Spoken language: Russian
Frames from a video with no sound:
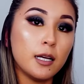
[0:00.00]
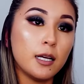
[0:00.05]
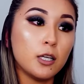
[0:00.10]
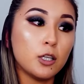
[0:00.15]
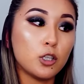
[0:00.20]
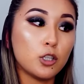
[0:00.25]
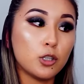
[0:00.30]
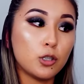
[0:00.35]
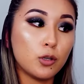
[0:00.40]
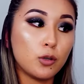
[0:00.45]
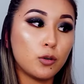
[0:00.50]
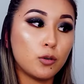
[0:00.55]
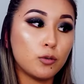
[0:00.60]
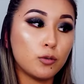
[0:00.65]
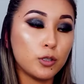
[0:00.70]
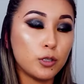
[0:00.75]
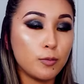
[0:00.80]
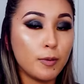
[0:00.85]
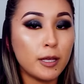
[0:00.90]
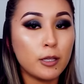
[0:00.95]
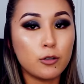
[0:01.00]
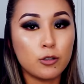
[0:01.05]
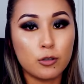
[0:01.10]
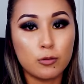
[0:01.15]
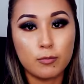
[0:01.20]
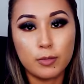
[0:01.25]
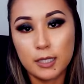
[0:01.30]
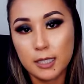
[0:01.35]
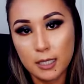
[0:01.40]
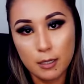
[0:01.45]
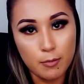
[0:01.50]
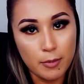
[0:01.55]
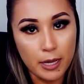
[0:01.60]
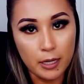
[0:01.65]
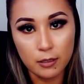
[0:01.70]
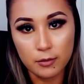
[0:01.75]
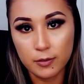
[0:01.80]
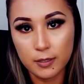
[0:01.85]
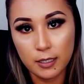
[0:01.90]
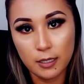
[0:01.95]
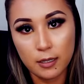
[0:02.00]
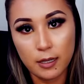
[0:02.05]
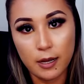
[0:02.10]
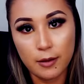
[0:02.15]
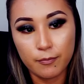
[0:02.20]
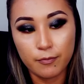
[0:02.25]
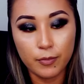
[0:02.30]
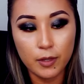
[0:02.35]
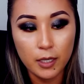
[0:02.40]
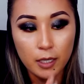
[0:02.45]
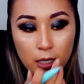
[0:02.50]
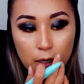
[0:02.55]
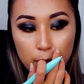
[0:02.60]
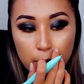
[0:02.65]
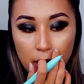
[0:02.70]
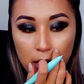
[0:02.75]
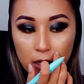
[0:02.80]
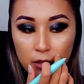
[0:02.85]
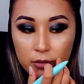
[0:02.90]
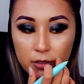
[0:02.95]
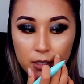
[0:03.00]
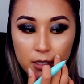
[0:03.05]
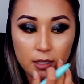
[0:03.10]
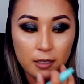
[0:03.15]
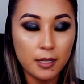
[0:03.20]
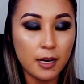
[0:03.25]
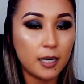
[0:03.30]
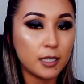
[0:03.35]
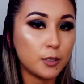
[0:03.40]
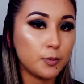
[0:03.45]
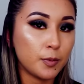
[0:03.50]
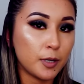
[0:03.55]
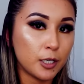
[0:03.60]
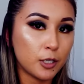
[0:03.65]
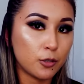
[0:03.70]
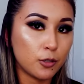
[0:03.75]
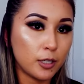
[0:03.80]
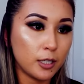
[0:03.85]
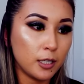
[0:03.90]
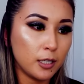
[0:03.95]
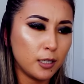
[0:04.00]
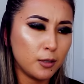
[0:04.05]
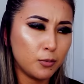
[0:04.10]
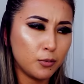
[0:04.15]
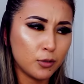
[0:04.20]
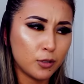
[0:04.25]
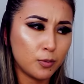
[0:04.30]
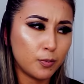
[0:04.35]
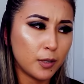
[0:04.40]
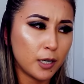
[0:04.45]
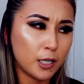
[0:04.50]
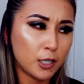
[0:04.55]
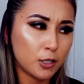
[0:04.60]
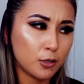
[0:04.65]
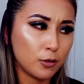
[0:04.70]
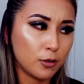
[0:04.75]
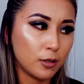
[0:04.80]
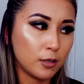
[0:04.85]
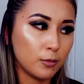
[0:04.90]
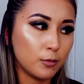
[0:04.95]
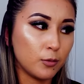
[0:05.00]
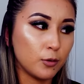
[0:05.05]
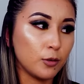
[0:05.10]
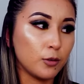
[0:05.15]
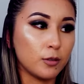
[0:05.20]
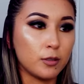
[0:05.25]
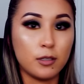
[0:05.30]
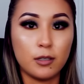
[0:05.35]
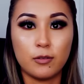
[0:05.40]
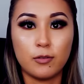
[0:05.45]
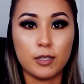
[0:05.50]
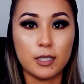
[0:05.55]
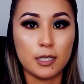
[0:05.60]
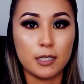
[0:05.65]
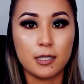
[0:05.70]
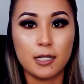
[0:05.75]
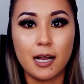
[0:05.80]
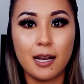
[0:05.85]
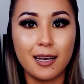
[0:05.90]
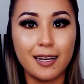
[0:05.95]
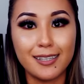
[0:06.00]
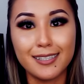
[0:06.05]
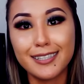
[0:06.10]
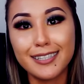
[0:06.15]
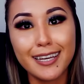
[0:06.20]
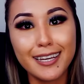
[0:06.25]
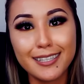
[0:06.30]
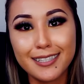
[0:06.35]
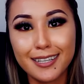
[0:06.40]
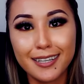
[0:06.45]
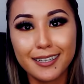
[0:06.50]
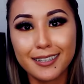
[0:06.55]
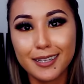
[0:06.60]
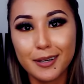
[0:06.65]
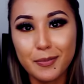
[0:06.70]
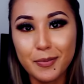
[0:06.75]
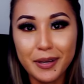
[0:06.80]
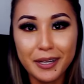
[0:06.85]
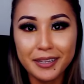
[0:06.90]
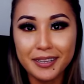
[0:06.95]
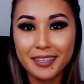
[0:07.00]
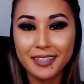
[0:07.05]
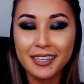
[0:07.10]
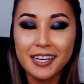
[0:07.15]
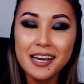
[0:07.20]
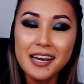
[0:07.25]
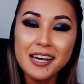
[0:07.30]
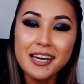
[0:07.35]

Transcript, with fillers: что у тебя должен быть email всегда. Email всегда спрашивают, они не будут спрашивать там вот где твоя социальная сеть или там этот.